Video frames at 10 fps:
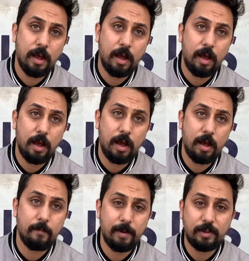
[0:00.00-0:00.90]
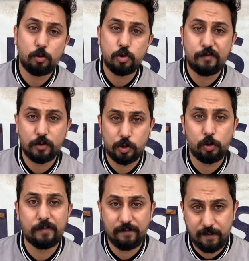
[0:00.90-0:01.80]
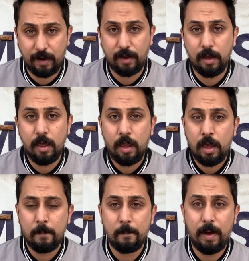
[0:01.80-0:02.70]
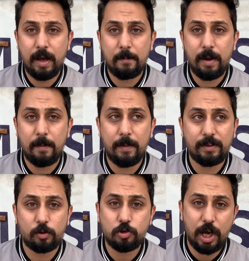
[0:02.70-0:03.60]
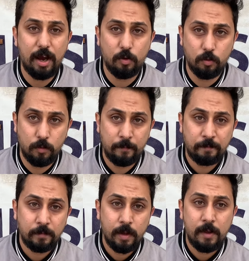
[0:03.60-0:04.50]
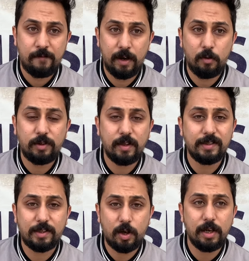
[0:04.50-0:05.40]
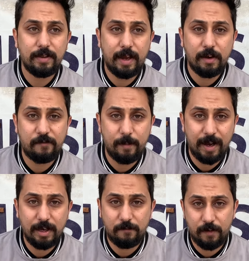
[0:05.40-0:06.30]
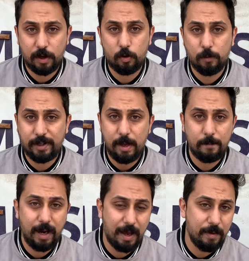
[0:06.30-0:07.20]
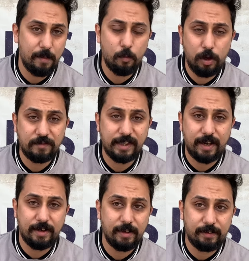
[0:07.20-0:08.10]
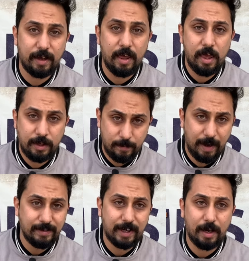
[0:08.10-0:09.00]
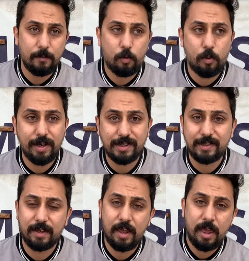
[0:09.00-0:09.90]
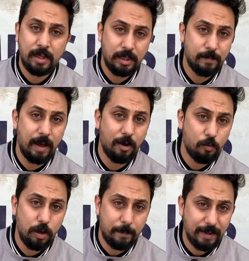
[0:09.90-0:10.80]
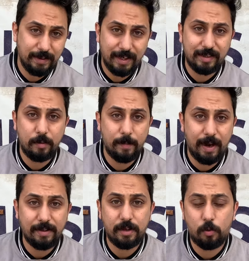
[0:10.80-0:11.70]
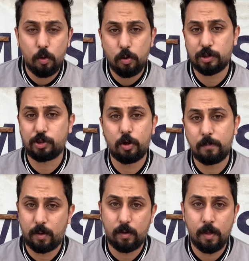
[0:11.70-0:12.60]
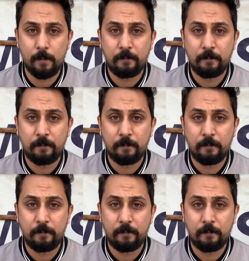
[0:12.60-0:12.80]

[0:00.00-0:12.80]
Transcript: آه ما اديتوش فرصته في الفرخ ما ما ما اديتوش حقه فلو انت لسه راجل داخل في مجال الفرخ وبتحب الحمام ونفسك ان انت يبقى عندك حمام كويس يبقى اول بند لازم يبقى عندك وهو الصبر